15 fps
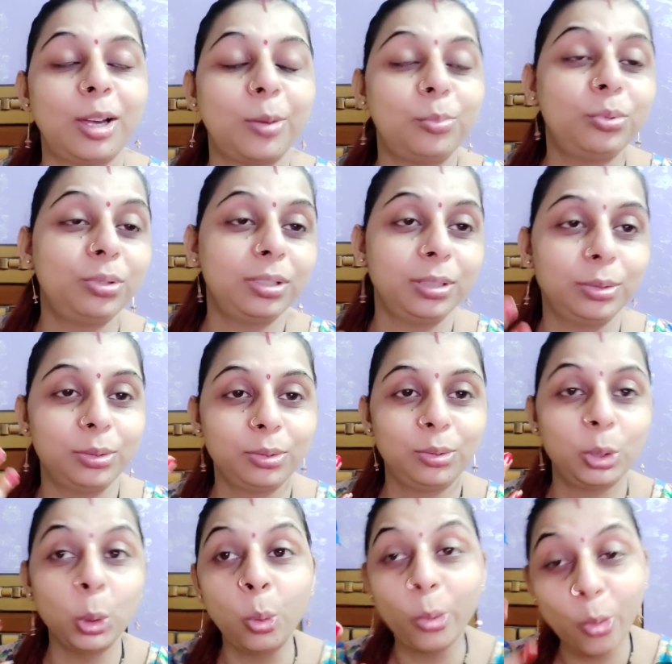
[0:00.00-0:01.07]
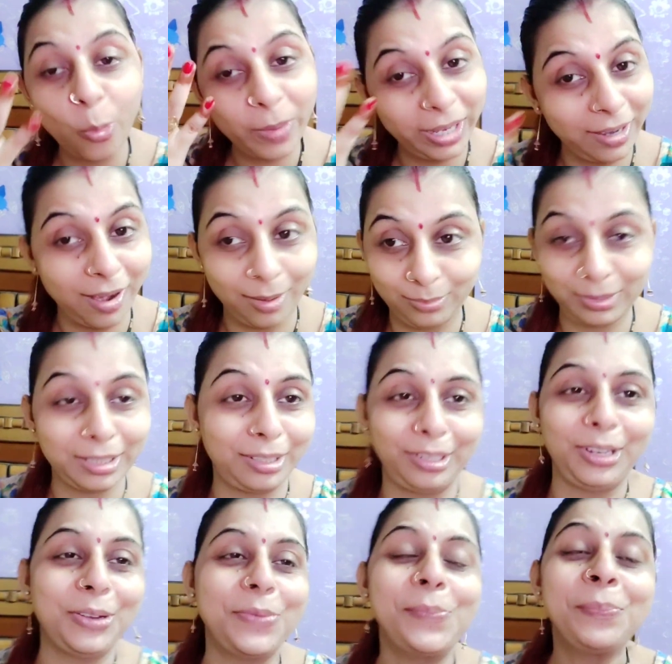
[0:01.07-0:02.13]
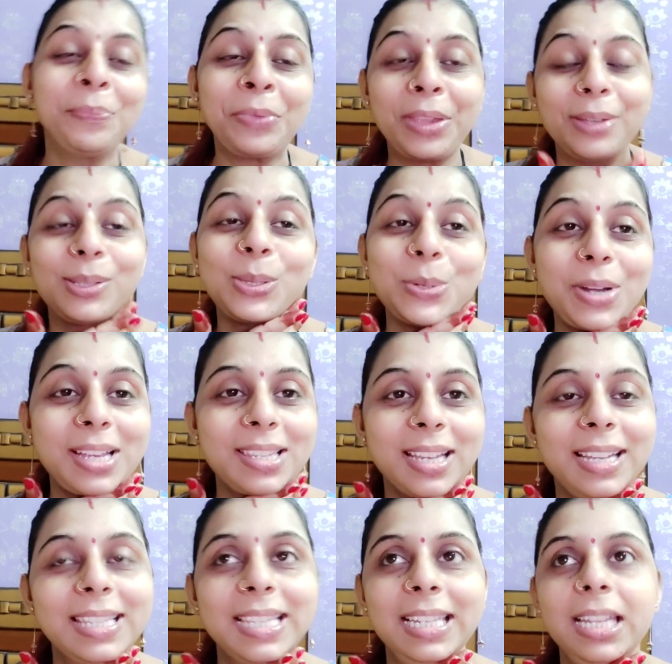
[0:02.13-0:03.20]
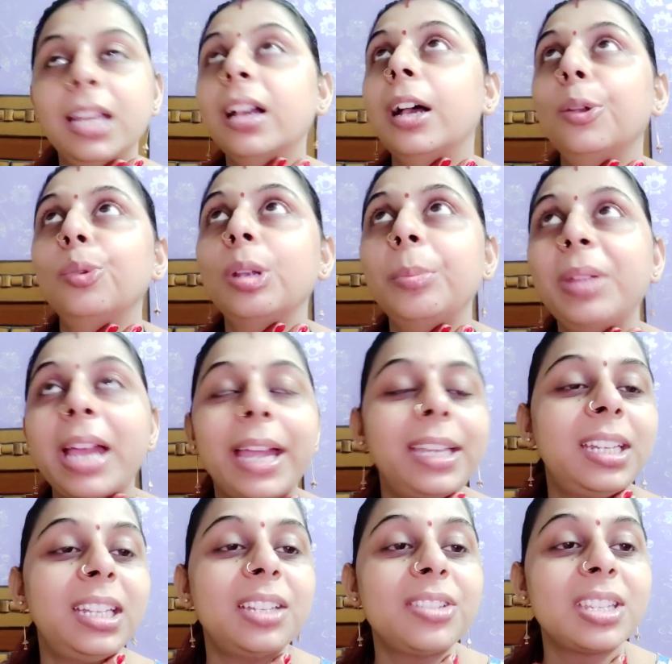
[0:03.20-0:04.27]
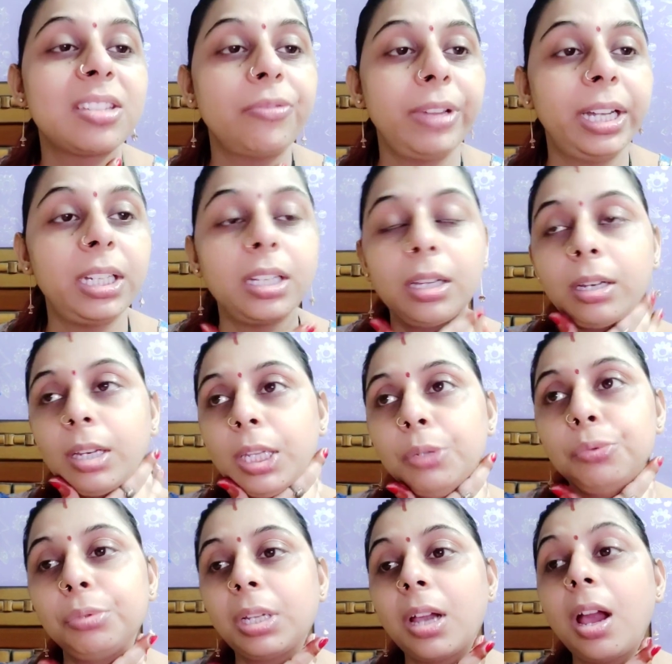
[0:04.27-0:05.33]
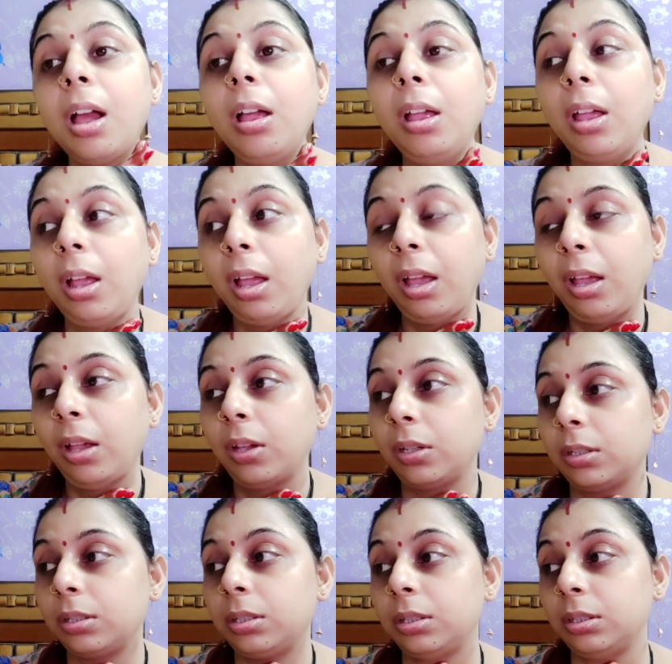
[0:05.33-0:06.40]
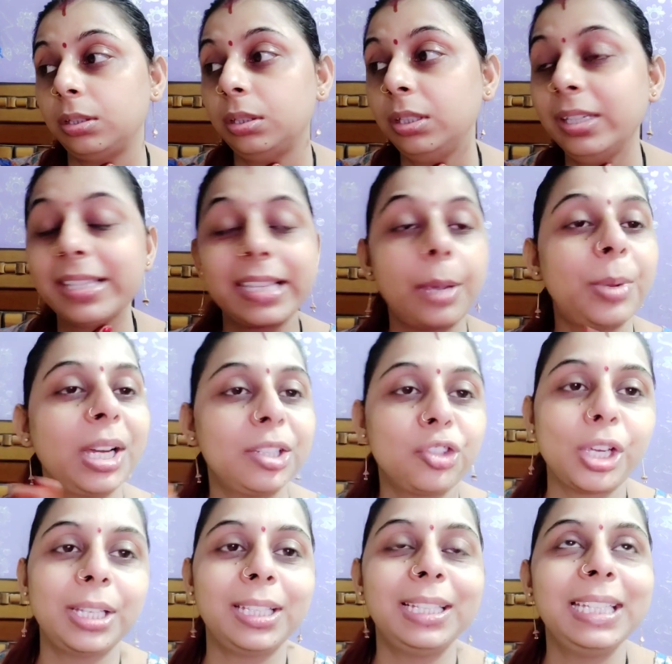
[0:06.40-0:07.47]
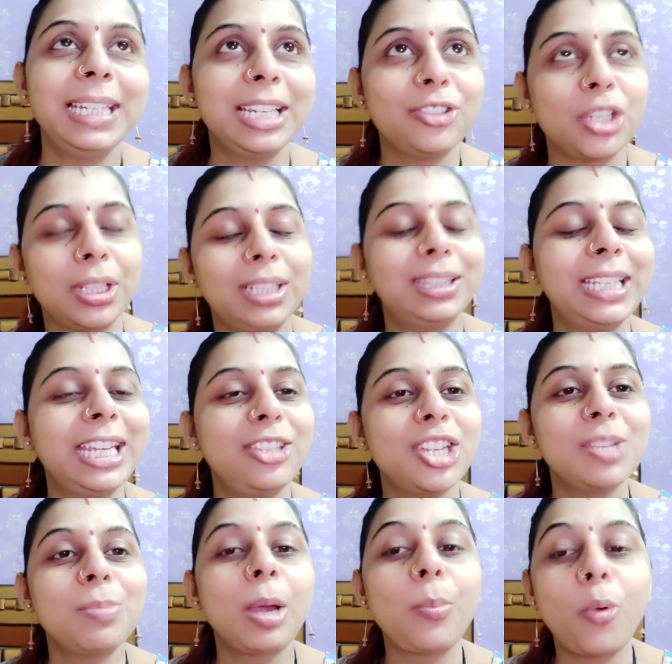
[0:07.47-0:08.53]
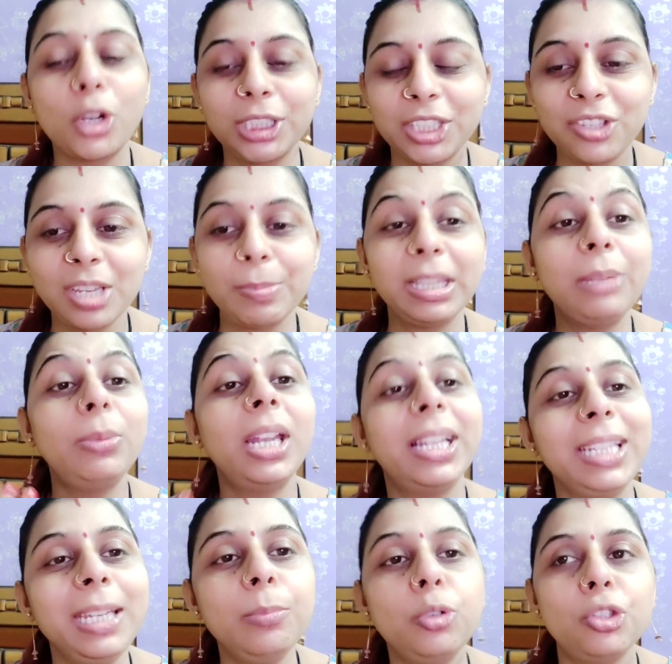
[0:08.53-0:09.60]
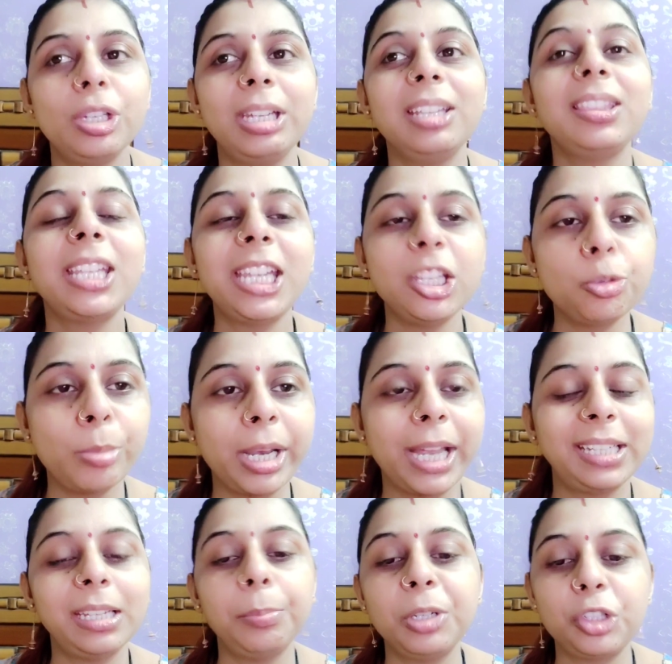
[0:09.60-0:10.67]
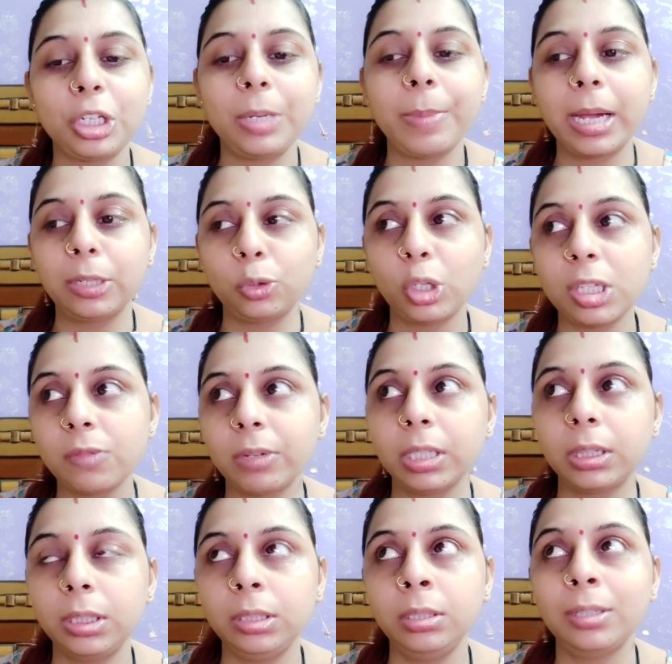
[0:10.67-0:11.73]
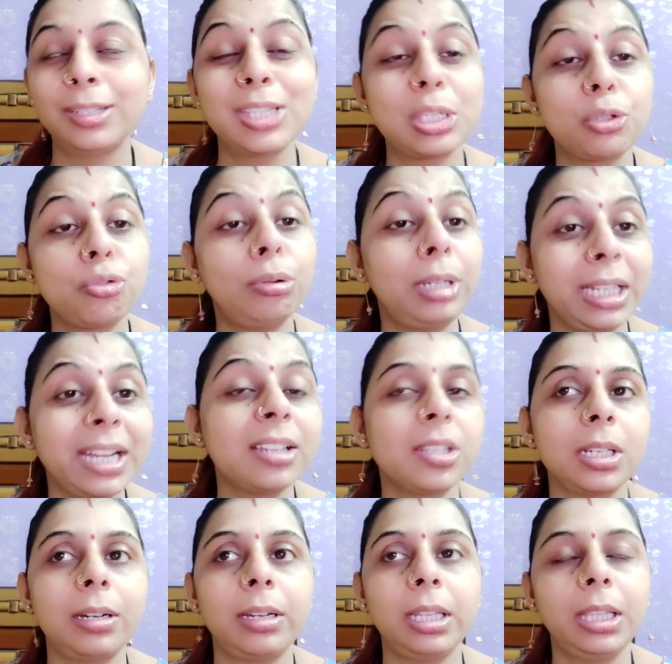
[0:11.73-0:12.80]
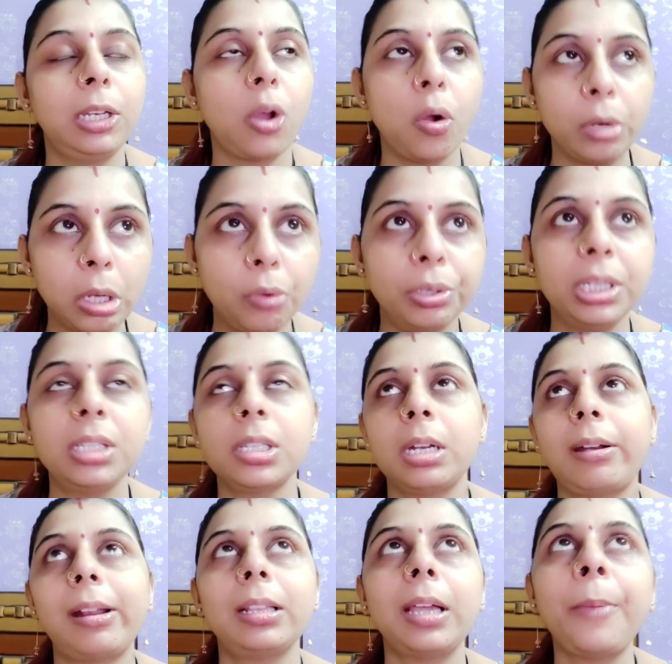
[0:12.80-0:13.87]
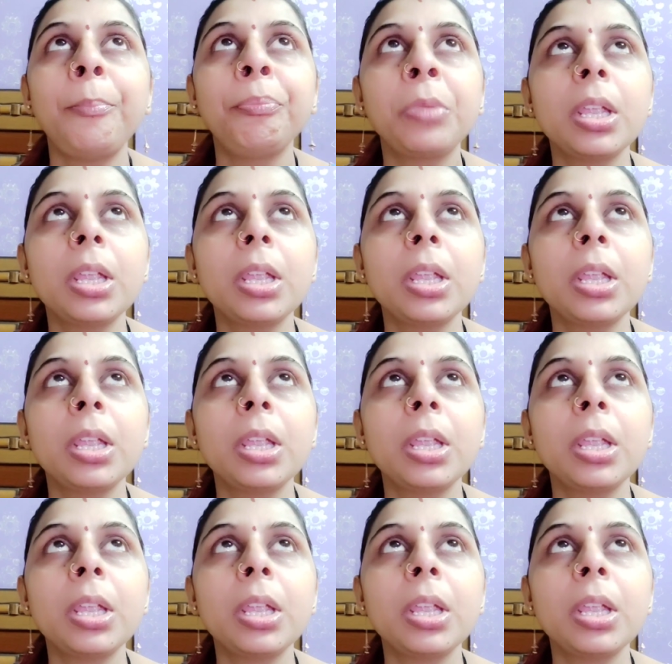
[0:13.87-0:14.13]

अब धूहों में काम कर रही हूँ थोड़ा सा इसलिए अरुण अभी आए नहीं है जस्ट वेट कर रही हूँ उनका और सब अच्छा था दिन अच्छा था तीज इस बार बहुत अच्छे मतलब लगी मुझे कि तीज मनाइए पिछली बार तो इस वक्त छुट्टियाँ चल रही थी लॉकडाउन ही चल रहा था